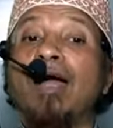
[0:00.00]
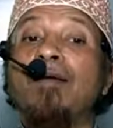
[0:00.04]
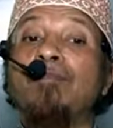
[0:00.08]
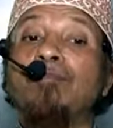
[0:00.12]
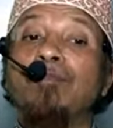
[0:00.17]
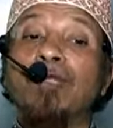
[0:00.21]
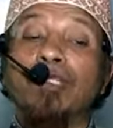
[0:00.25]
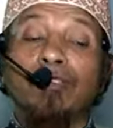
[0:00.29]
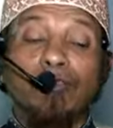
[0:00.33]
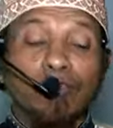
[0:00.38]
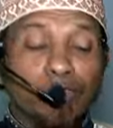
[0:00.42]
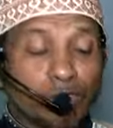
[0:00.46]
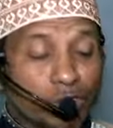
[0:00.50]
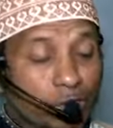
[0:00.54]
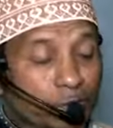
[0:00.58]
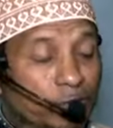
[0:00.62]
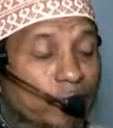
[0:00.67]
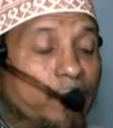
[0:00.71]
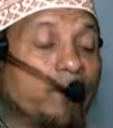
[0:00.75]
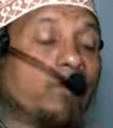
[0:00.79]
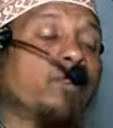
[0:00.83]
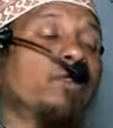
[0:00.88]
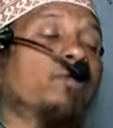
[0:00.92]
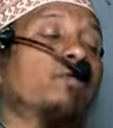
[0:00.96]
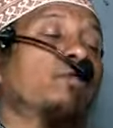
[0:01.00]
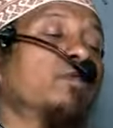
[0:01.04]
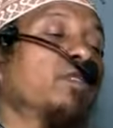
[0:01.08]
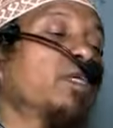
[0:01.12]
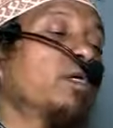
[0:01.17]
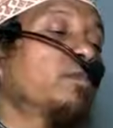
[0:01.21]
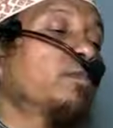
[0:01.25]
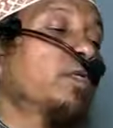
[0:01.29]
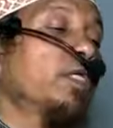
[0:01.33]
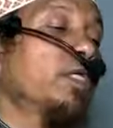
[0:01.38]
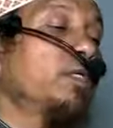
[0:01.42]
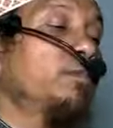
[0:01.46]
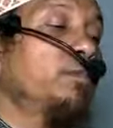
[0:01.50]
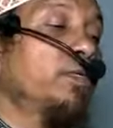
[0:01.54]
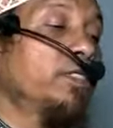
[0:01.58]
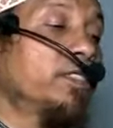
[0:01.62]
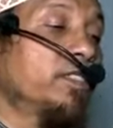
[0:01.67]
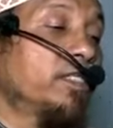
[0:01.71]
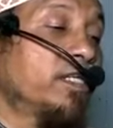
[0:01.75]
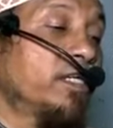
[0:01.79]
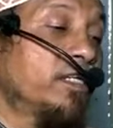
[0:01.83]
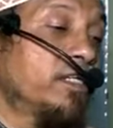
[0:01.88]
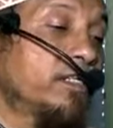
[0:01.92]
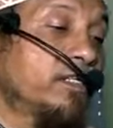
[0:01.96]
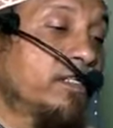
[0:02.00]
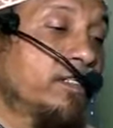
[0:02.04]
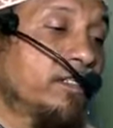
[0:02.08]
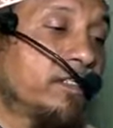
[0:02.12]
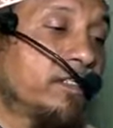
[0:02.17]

আমরা তো সবাই মনে করি আমরা ইমানদার